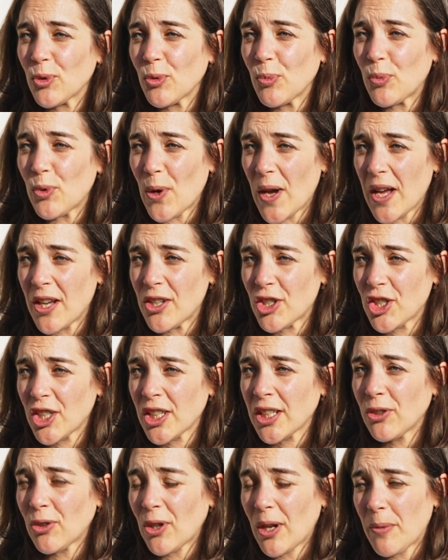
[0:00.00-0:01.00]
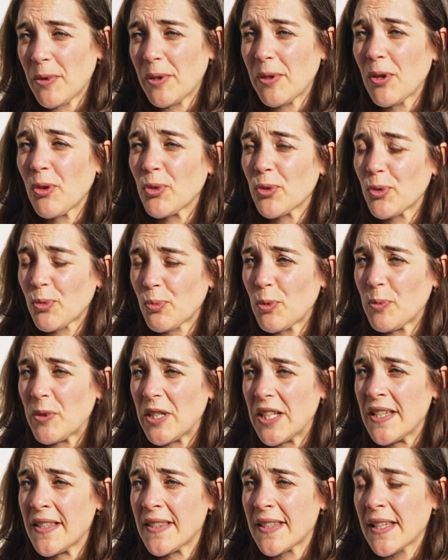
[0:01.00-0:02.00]
on peut agir et dans la manière dont on se
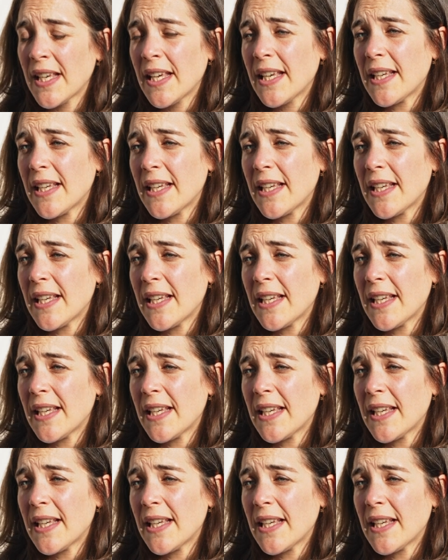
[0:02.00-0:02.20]
mobilise.